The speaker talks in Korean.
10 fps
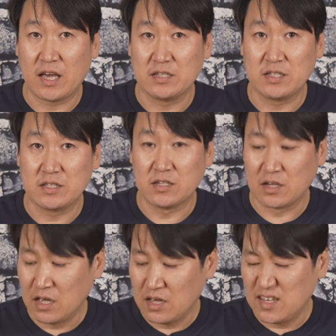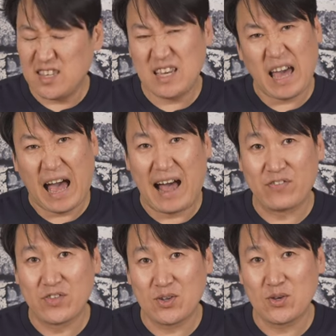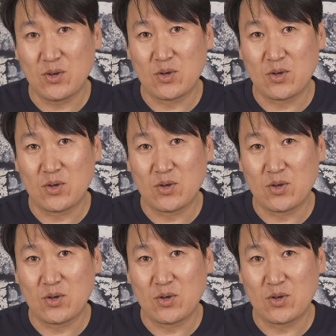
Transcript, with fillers: KC 인증 이게 안 떨어져요.